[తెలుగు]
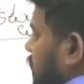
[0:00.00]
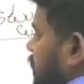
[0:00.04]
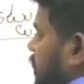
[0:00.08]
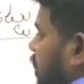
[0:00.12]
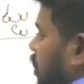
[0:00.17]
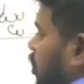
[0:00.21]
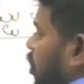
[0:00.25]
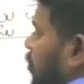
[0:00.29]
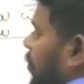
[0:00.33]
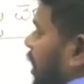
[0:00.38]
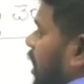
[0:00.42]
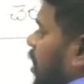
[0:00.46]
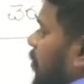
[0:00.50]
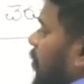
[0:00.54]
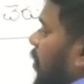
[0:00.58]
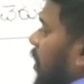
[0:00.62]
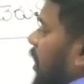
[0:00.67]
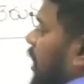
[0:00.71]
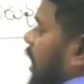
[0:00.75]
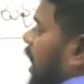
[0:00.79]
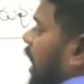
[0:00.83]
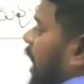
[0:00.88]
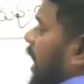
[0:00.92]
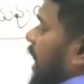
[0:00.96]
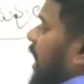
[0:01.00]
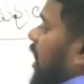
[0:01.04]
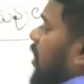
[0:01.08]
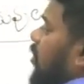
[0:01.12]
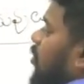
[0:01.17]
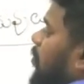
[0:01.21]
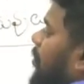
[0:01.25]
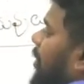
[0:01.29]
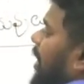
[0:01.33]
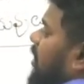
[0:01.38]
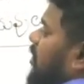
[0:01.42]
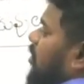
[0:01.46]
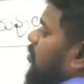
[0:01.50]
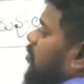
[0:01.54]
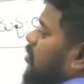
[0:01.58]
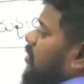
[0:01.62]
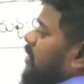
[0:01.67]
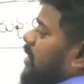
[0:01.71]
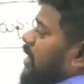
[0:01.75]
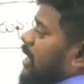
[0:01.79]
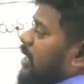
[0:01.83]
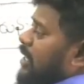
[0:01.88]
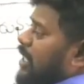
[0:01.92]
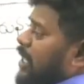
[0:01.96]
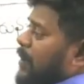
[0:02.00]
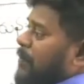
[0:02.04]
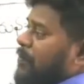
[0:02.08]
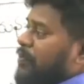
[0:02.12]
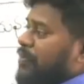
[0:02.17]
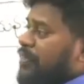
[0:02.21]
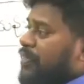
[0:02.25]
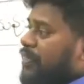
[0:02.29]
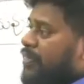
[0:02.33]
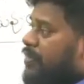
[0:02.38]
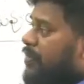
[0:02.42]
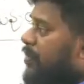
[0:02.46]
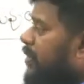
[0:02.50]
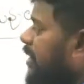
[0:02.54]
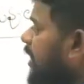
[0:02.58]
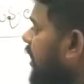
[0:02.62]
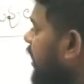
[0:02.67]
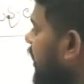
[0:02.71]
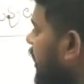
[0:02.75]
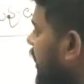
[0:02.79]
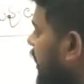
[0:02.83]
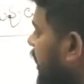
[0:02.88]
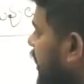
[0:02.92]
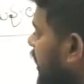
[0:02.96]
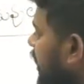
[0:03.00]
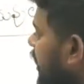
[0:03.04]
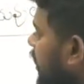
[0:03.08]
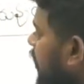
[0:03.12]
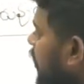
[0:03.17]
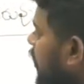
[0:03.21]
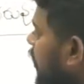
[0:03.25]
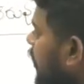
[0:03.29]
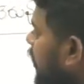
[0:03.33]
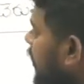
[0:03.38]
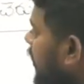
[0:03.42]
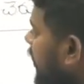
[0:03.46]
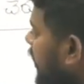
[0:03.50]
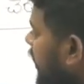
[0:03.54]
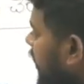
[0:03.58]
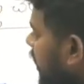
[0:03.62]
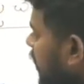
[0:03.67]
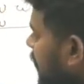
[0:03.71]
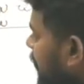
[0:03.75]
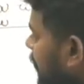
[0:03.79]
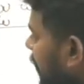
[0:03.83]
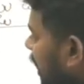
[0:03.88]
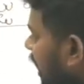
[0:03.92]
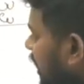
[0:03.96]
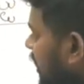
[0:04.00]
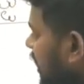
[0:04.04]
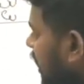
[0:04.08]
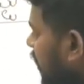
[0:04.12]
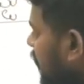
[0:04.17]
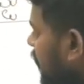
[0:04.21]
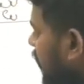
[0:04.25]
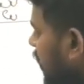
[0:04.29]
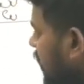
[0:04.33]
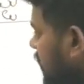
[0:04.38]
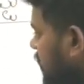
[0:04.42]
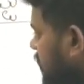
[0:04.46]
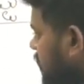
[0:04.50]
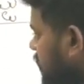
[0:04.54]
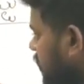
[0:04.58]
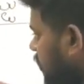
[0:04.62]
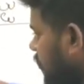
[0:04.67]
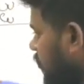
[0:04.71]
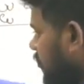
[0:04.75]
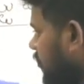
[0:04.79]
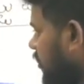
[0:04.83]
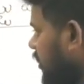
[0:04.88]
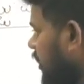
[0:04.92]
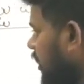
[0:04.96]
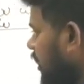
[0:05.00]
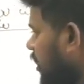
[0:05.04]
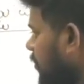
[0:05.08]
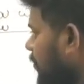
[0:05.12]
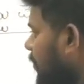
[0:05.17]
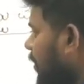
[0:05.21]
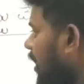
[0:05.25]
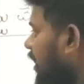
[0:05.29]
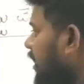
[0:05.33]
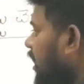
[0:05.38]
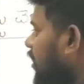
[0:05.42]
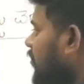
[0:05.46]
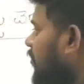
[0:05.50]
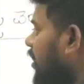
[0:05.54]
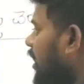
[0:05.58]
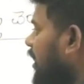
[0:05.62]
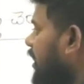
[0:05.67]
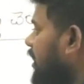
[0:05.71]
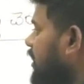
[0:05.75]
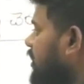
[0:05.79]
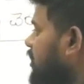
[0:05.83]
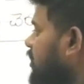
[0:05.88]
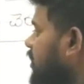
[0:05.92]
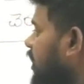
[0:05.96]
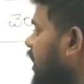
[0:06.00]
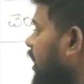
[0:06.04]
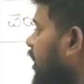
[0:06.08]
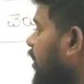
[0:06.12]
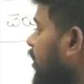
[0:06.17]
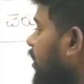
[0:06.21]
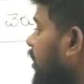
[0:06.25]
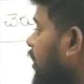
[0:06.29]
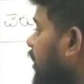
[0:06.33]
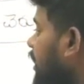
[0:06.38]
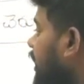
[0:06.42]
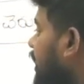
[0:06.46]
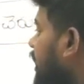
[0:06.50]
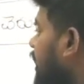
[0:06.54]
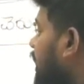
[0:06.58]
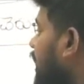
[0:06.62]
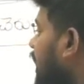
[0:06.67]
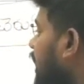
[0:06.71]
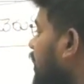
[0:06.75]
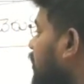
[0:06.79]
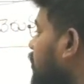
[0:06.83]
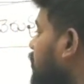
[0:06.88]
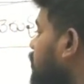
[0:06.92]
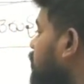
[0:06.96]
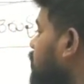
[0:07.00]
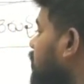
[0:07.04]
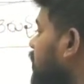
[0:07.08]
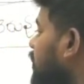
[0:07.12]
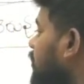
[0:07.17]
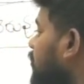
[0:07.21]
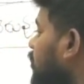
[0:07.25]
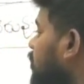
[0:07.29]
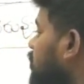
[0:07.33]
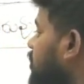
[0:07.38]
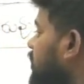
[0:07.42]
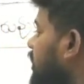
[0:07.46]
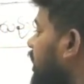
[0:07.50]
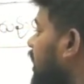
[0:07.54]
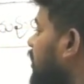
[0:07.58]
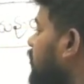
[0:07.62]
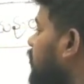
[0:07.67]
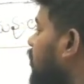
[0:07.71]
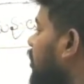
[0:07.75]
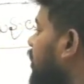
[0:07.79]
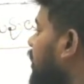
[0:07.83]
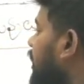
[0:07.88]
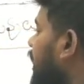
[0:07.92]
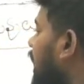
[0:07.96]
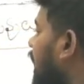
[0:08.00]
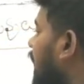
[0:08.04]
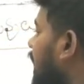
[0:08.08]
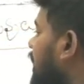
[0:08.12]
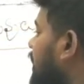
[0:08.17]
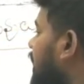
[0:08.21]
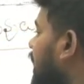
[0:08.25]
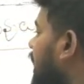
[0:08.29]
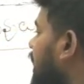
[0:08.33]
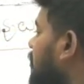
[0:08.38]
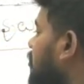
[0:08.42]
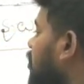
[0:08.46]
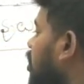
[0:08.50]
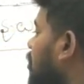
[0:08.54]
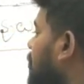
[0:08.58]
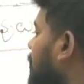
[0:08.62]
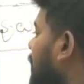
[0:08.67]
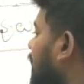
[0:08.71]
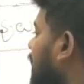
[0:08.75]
ఈ చెరువుపక్కపోయి ఆయకట్టు ప్రాంతం ఉంది కదా దీన్ని ఇక్కడ పంటలు పండిస్తారు ఇక్కడ పంటలు పండించి ఇక్కడ నుంచి వచ్చినటువంటి ఆదాయంలో